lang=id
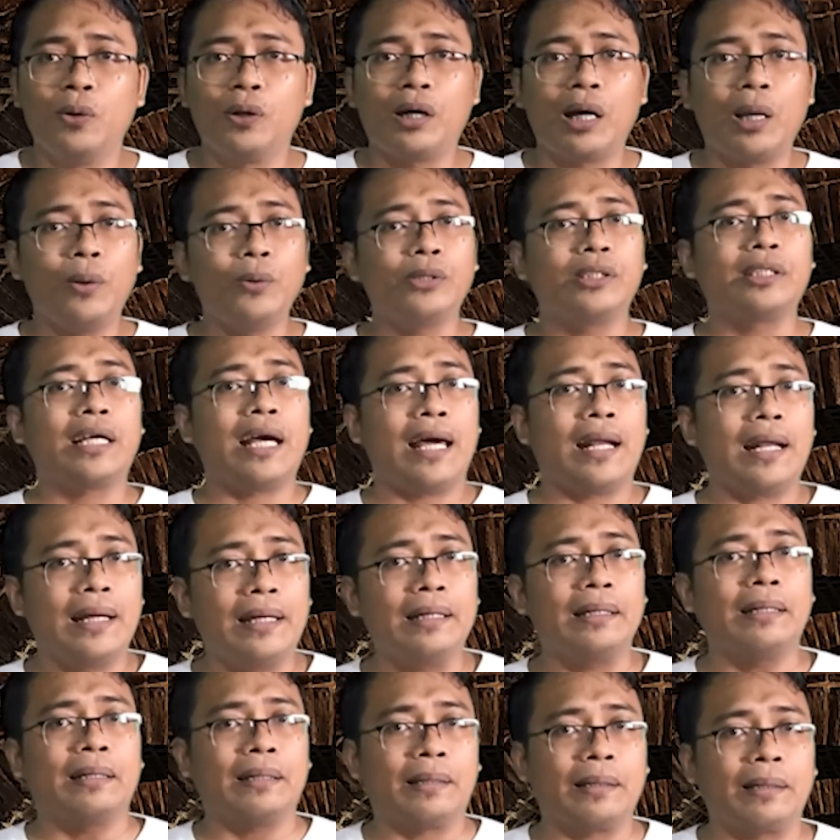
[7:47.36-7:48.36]
kalau
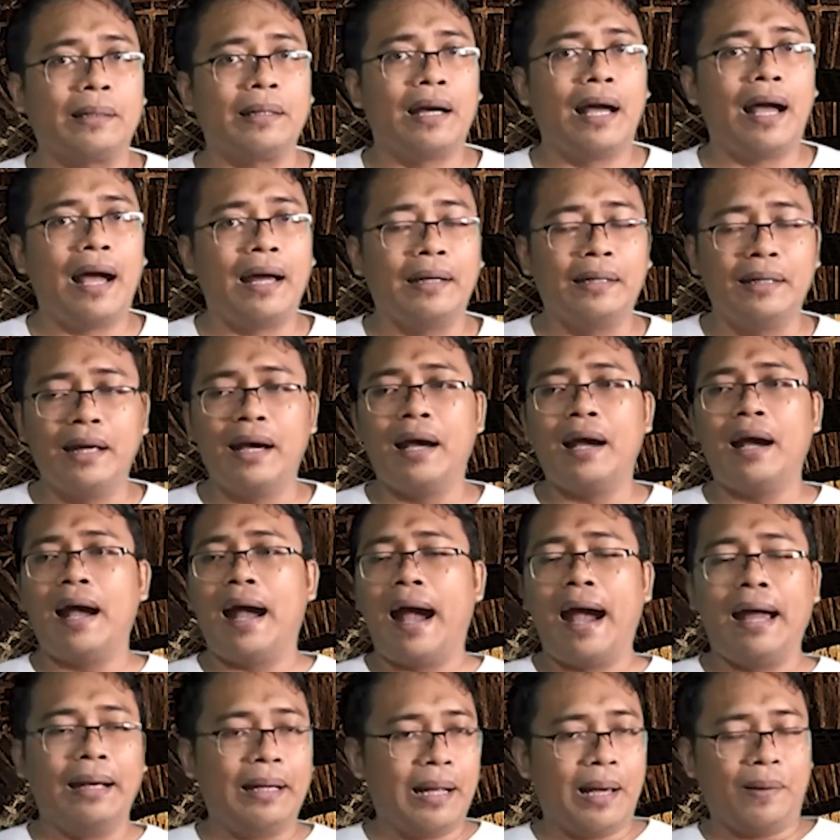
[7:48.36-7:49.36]
sekarang
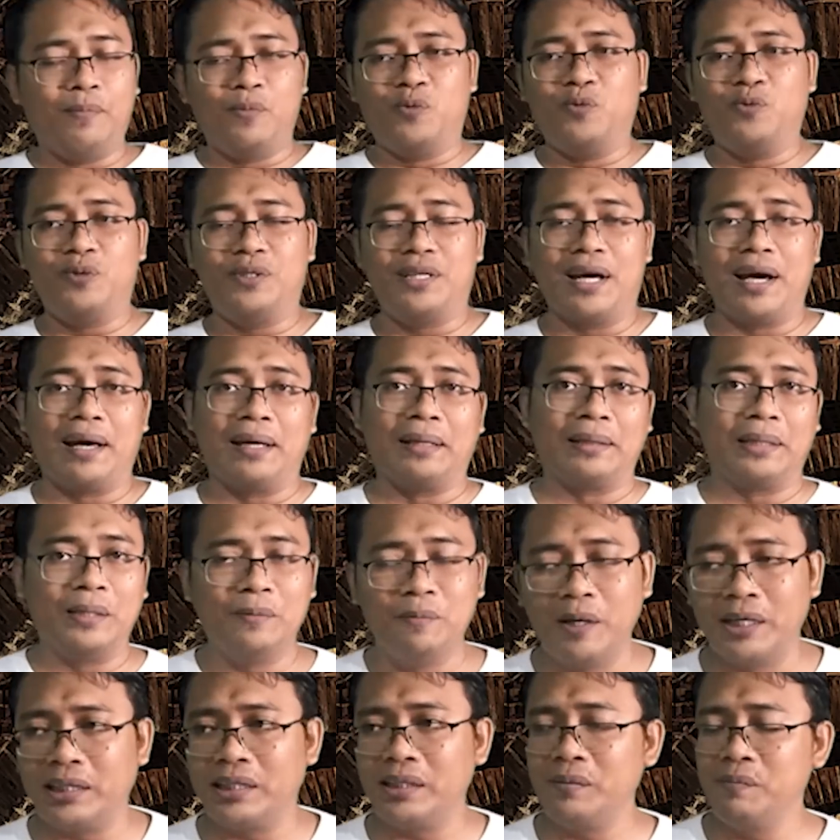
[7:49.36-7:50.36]
ada anak muda
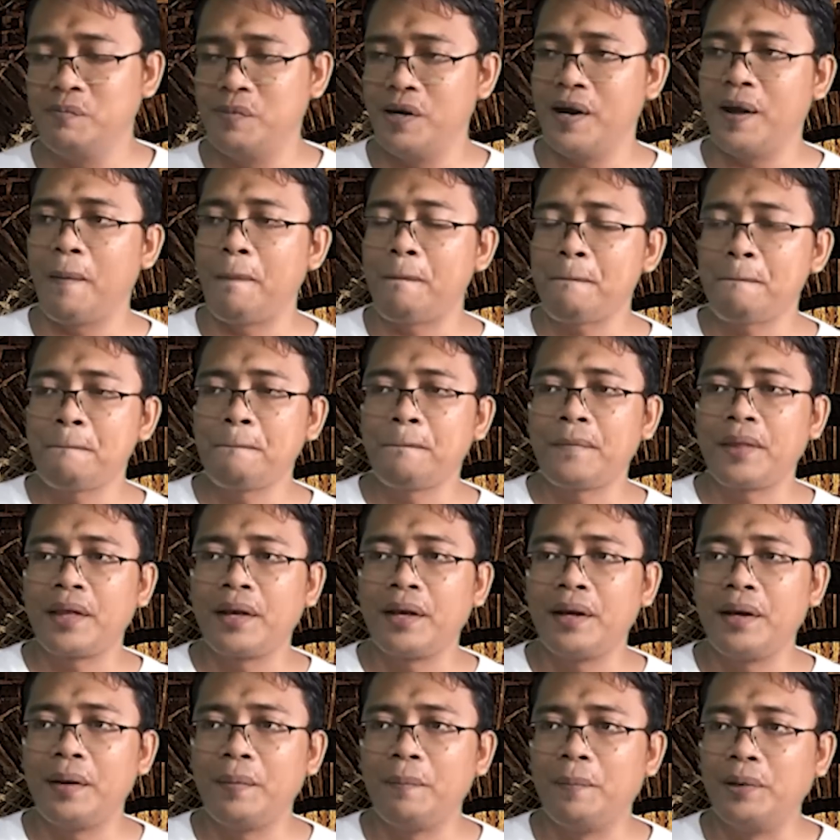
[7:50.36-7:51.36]
tiba-tiba
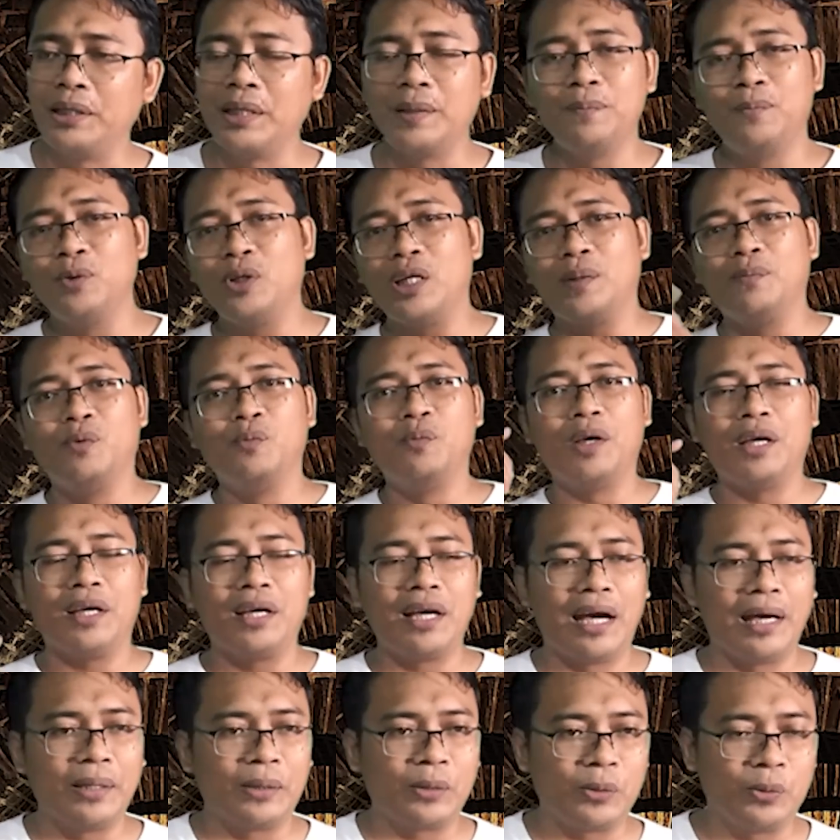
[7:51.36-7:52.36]
menyebut Ibu
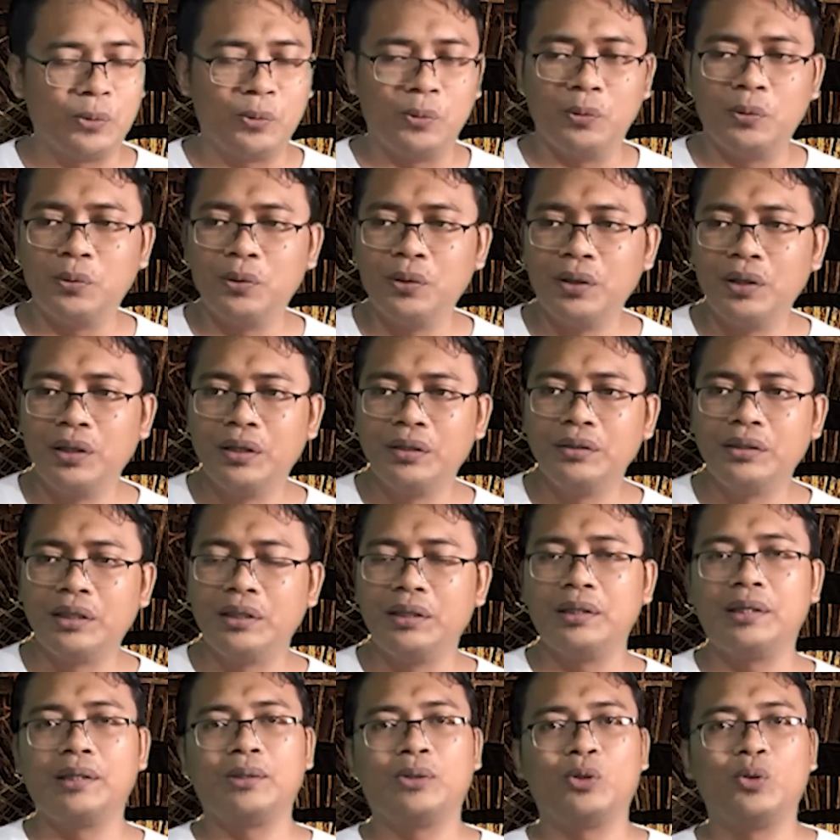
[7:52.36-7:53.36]
Mega itu
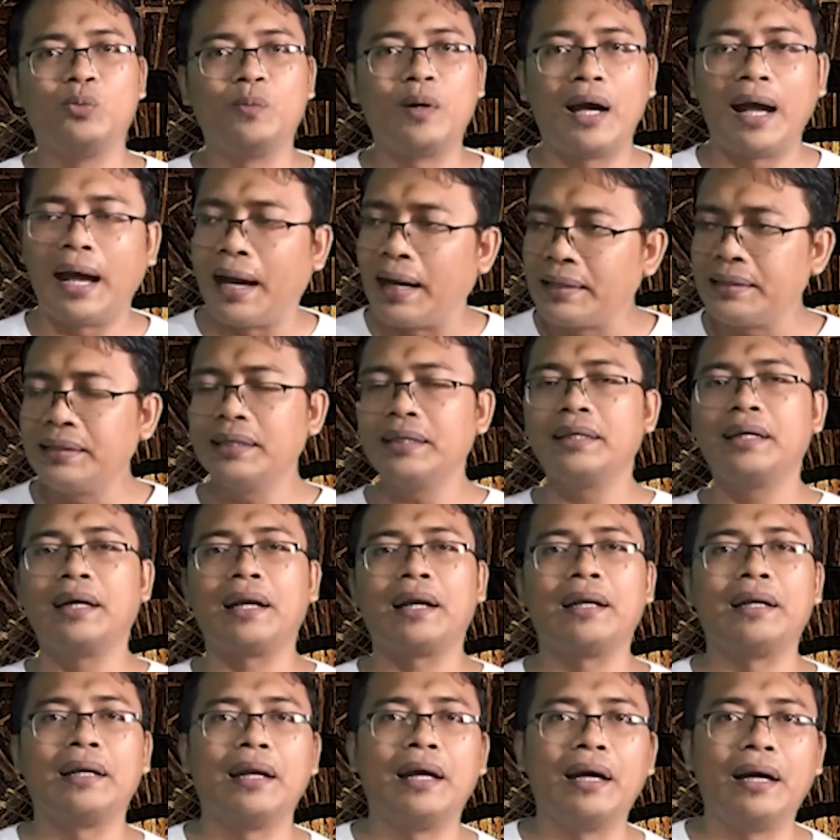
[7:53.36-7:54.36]
jadi ketum hanya
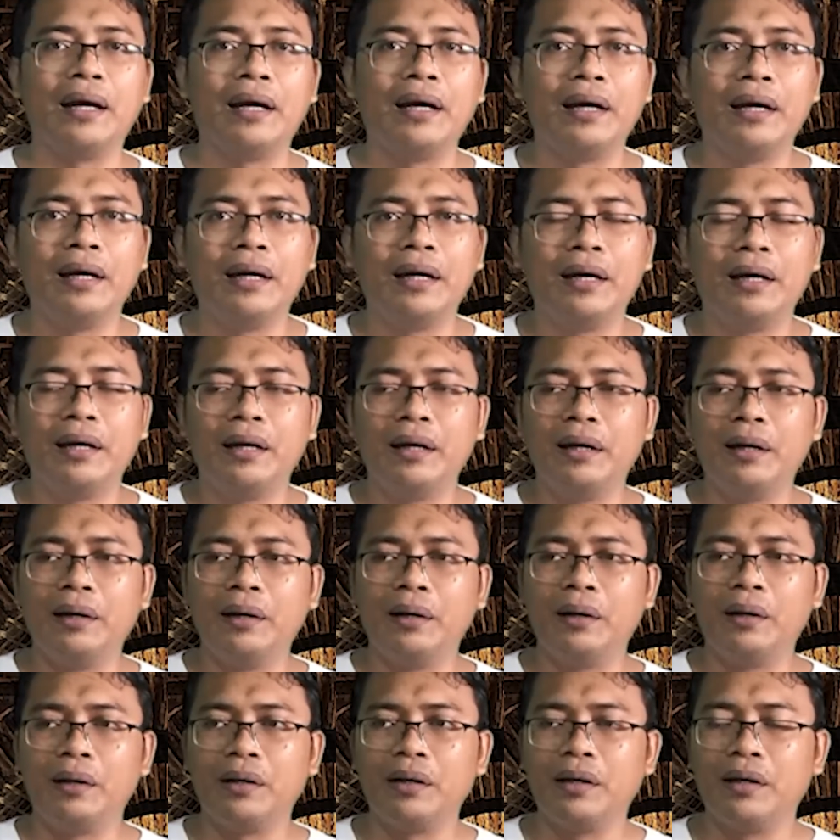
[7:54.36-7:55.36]
karena
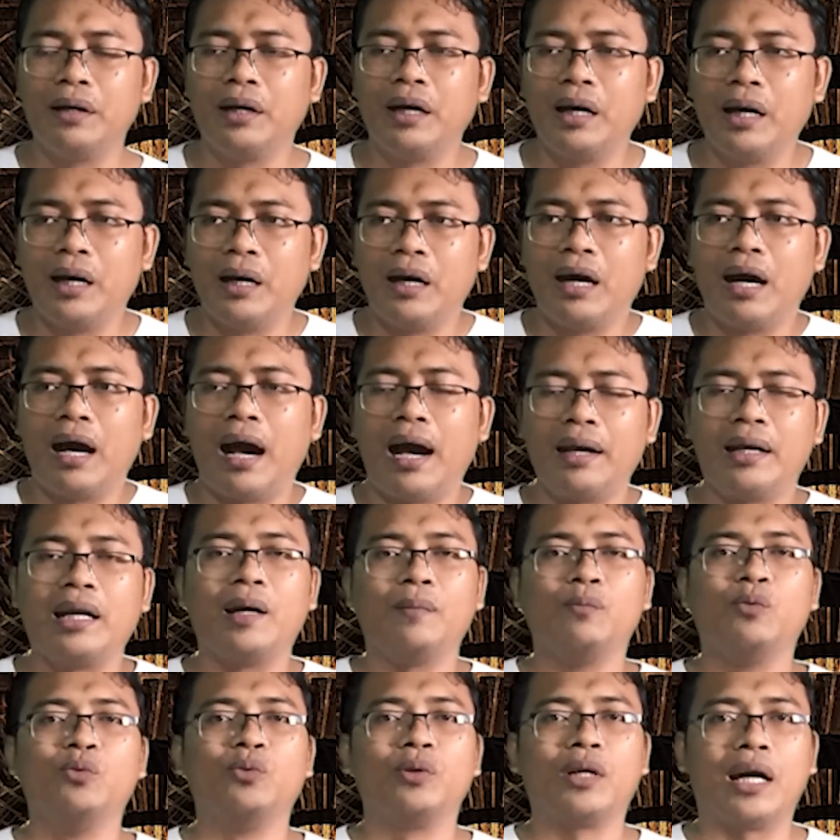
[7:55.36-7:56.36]
uh,
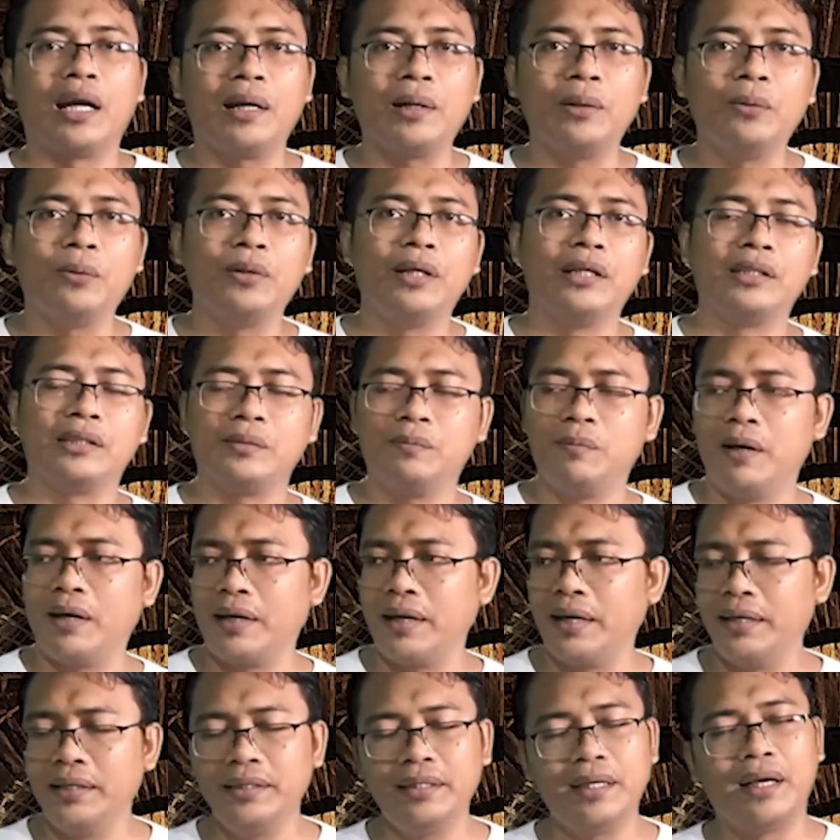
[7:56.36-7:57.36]
anak Bung Karno dan
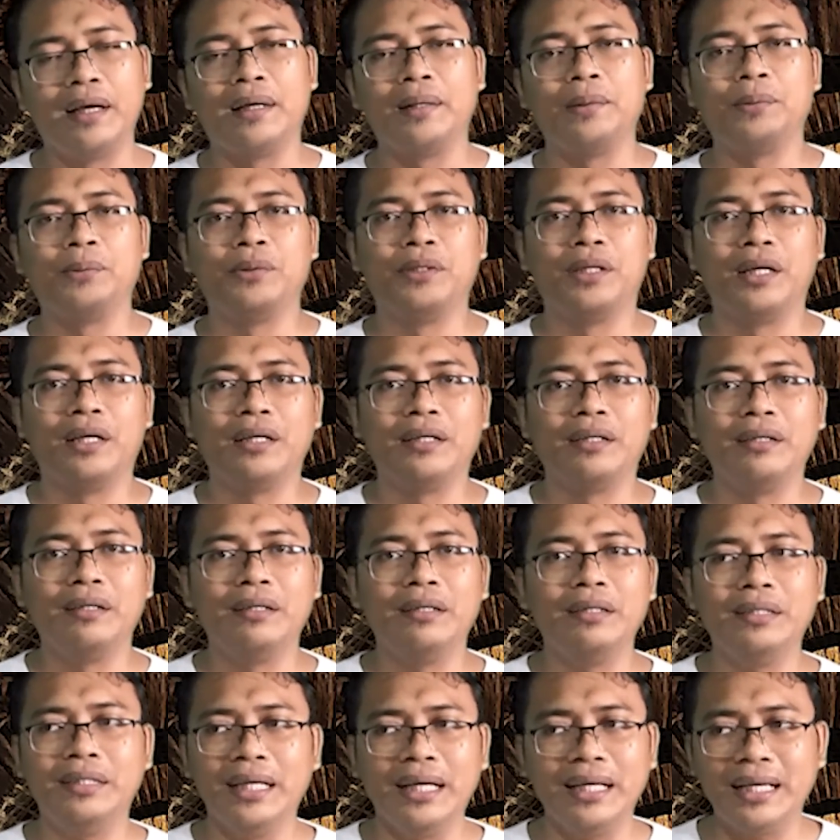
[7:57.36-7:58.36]
sebagainya gitu ya.
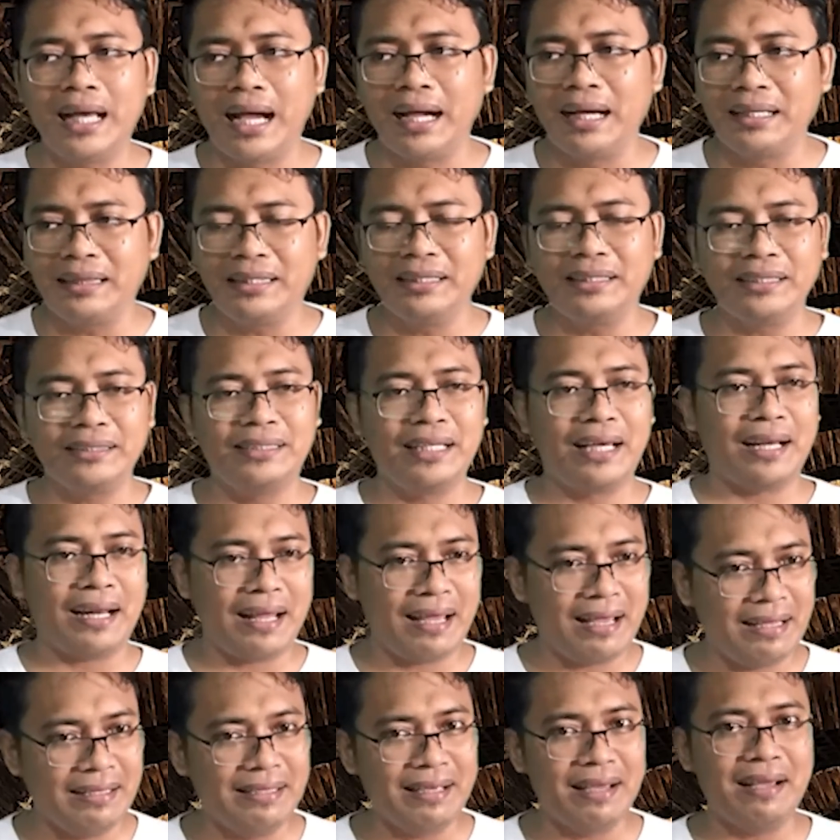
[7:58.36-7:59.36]
Dia nggak ngerti
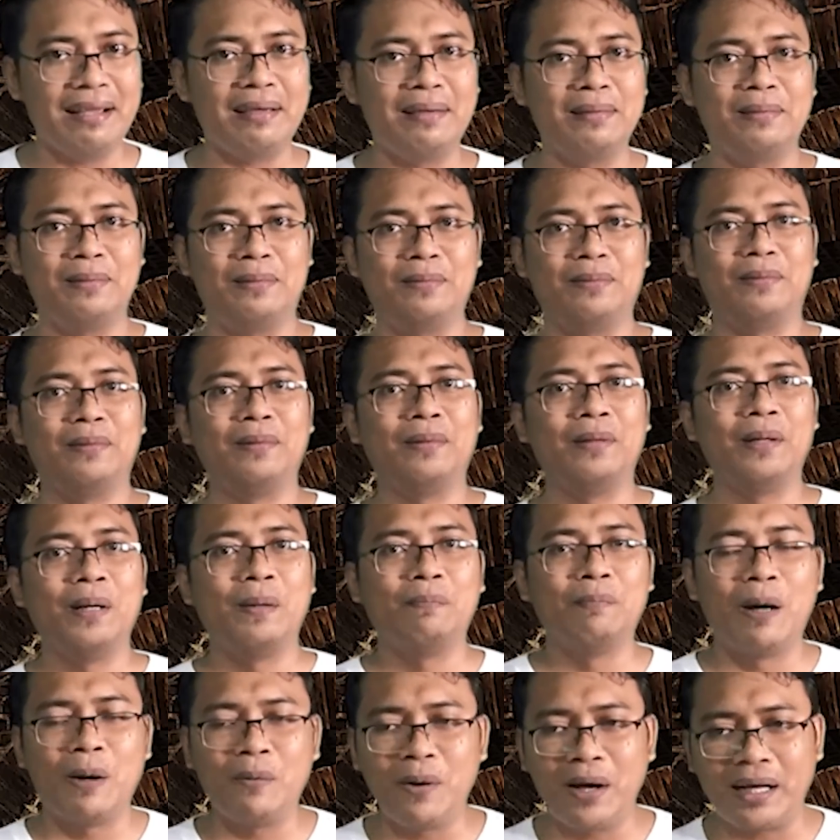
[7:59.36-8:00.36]
sejarahnya gitu
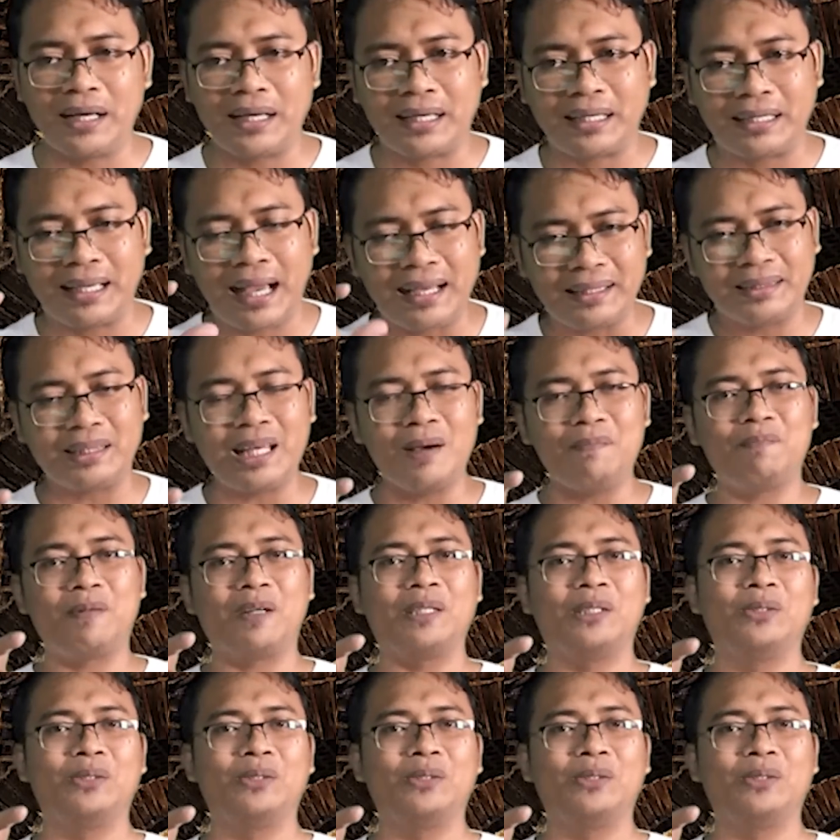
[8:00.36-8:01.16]
bahwa kata